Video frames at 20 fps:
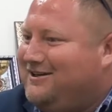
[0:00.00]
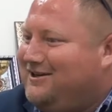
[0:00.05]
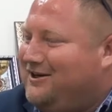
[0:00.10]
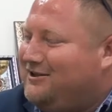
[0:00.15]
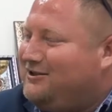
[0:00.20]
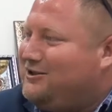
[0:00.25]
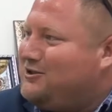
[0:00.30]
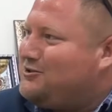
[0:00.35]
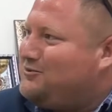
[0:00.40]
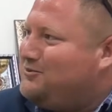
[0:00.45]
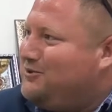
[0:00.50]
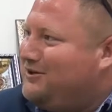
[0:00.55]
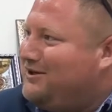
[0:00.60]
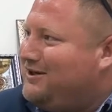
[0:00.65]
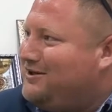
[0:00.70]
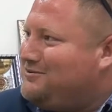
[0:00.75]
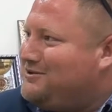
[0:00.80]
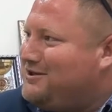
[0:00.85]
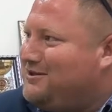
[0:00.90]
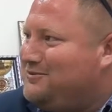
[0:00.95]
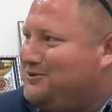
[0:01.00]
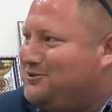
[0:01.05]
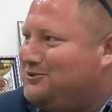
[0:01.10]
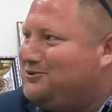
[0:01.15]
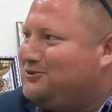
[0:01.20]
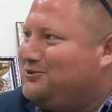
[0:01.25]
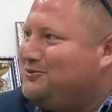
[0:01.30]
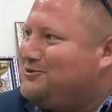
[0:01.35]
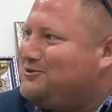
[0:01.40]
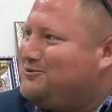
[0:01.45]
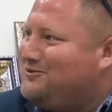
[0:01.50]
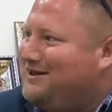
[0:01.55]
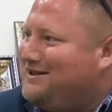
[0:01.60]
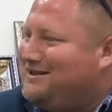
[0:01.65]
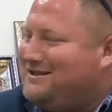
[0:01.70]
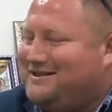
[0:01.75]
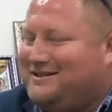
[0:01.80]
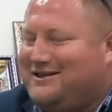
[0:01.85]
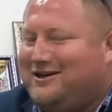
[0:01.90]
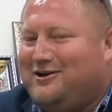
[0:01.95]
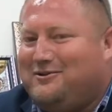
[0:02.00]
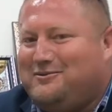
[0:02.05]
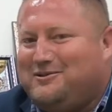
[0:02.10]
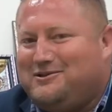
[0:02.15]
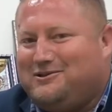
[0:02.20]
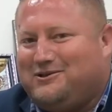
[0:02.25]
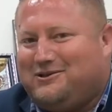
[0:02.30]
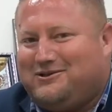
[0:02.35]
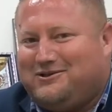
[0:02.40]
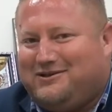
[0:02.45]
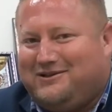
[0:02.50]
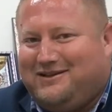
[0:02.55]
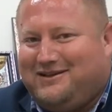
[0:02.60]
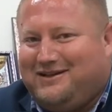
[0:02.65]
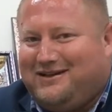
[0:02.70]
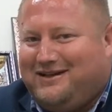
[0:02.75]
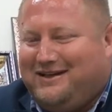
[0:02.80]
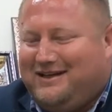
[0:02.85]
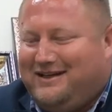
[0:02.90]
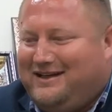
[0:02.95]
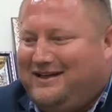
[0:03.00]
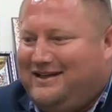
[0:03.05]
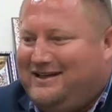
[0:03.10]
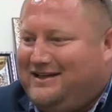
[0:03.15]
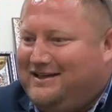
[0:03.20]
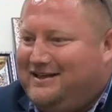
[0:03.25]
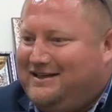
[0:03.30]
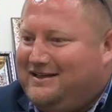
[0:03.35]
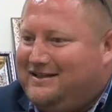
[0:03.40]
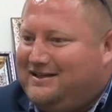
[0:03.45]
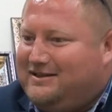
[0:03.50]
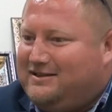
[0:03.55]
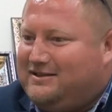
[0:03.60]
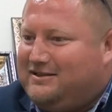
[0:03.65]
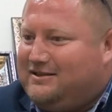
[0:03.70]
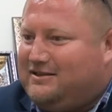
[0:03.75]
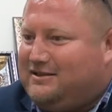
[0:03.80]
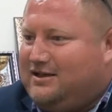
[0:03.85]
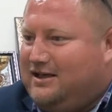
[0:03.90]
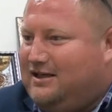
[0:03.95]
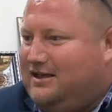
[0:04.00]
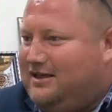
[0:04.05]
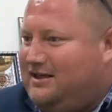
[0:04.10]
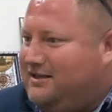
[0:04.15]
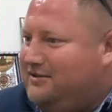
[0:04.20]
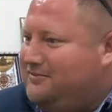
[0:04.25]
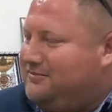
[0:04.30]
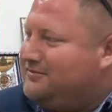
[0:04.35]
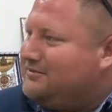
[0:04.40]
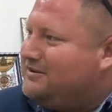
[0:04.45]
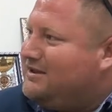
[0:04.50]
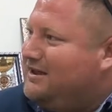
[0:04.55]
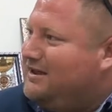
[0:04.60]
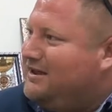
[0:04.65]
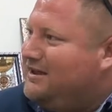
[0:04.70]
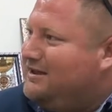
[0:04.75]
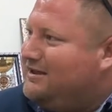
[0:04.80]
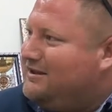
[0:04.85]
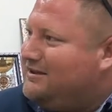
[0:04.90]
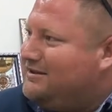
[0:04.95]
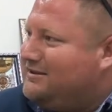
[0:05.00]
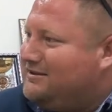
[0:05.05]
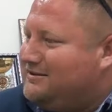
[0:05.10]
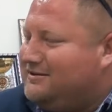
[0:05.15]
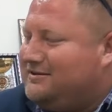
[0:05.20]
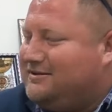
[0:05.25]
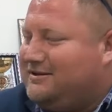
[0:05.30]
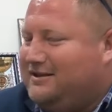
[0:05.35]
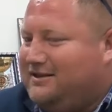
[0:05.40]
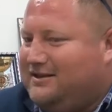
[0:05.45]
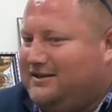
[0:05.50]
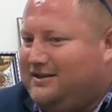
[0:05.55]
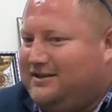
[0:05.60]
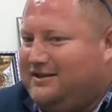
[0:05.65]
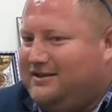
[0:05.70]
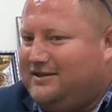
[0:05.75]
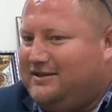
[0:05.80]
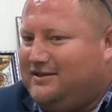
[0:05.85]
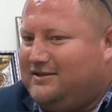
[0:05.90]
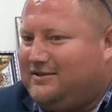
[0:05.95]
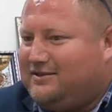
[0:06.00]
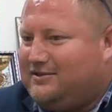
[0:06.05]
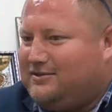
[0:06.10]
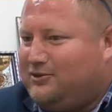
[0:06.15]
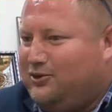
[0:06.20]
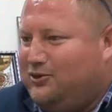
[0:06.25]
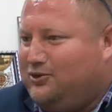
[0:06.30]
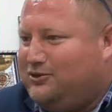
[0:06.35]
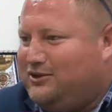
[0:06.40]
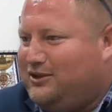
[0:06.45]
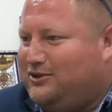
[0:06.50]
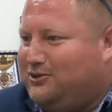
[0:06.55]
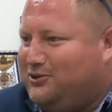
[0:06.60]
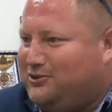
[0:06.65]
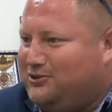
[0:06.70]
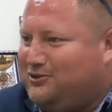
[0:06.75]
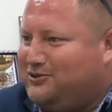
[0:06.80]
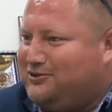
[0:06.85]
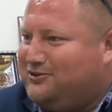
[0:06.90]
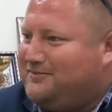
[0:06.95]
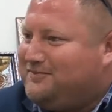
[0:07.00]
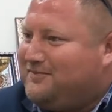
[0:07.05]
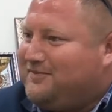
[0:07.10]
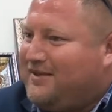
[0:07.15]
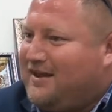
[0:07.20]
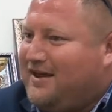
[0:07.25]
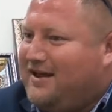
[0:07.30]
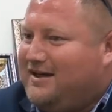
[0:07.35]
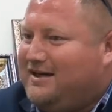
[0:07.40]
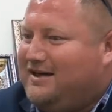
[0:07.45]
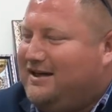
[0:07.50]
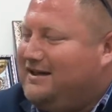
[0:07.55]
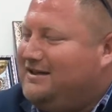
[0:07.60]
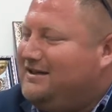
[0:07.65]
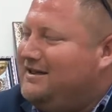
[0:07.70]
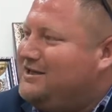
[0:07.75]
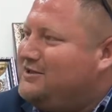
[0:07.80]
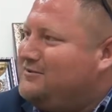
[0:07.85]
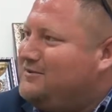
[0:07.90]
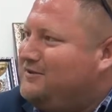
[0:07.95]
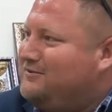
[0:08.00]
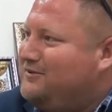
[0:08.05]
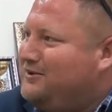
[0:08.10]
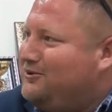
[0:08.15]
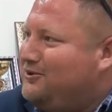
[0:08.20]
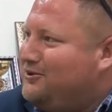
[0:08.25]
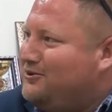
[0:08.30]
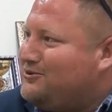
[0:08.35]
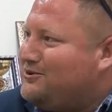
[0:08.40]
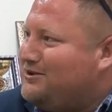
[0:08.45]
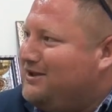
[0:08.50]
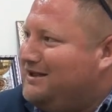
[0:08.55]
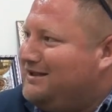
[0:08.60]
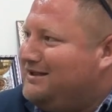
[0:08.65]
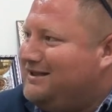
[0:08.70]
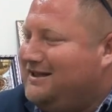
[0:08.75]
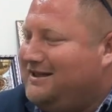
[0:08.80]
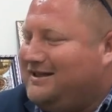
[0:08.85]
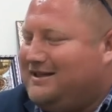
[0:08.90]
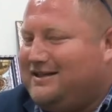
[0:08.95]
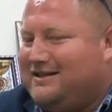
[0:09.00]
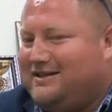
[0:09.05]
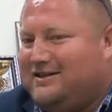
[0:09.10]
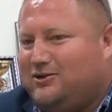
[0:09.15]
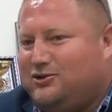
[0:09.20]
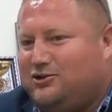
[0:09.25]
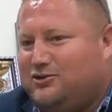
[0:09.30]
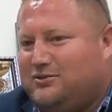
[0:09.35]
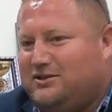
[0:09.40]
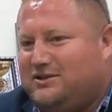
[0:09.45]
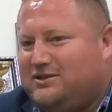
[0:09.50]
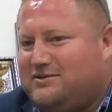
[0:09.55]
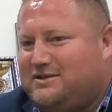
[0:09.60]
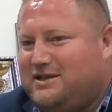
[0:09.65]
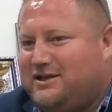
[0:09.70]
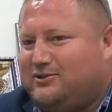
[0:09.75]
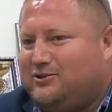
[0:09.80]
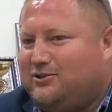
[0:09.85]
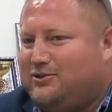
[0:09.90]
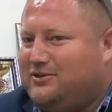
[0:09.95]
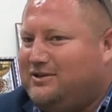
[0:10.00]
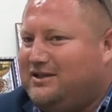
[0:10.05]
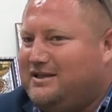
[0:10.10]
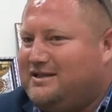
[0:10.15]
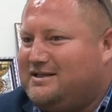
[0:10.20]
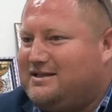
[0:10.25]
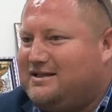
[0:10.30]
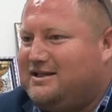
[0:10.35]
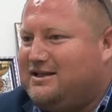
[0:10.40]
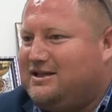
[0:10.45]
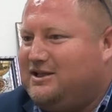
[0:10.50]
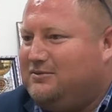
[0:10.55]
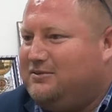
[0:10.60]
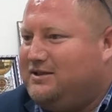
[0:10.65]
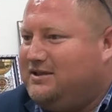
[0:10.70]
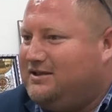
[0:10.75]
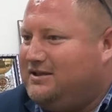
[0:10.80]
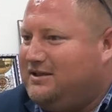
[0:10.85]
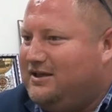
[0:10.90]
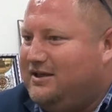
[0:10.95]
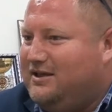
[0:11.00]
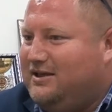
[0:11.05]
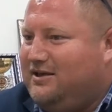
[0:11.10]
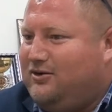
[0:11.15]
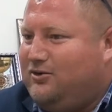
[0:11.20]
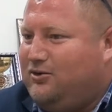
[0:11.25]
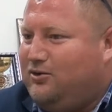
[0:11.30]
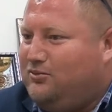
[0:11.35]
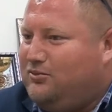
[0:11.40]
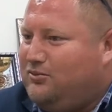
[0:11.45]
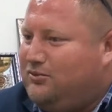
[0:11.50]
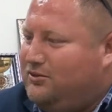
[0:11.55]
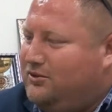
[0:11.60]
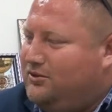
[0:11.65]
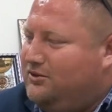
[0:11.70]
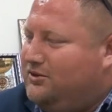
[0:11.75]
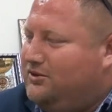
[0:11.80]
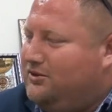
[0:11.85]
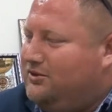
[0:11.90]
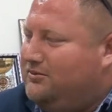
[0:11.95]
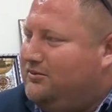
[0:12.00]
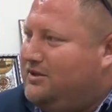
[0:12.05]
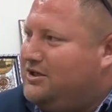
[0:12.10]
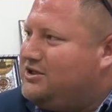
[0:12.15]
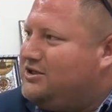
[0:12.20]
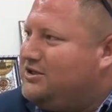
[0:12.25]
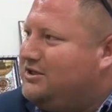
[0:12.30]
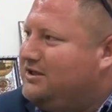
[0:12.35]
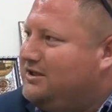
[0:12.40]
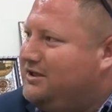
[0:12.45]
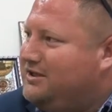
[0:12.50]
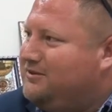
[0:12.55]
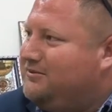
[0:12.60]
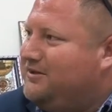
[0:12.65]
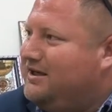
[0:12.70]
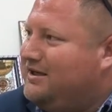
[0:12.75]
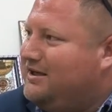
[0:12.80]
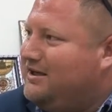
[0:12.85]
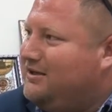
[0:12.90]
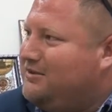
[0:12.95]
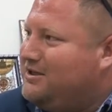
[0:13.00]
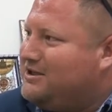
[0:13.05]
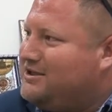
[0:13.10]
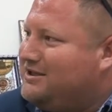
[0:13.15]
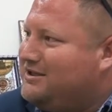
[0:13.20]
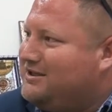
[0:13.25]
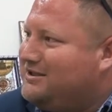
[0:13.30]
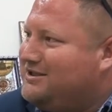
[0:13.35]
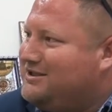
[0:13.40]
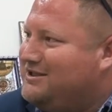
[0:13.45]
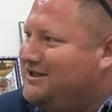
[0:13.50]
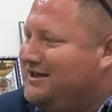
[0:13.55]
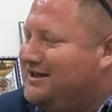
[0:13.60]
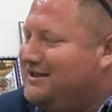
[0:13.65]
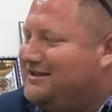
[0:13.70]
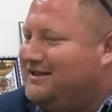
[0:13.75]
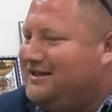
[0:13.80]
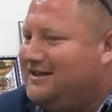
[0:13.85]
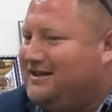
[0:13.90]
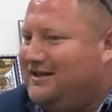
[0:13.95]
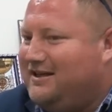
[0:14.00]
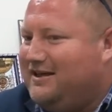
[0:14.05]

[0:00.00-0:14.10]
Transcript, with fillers: Atasporlarımıza bir tutkumuz var. Devam ediyor. Ee, kaleliyim. Kalenin e, köyünde doğduk. Kalede hizmet veriyoruz halka. Otomotiv sektöründeyiz. 2015 yılı itibariyle başladık ticarete.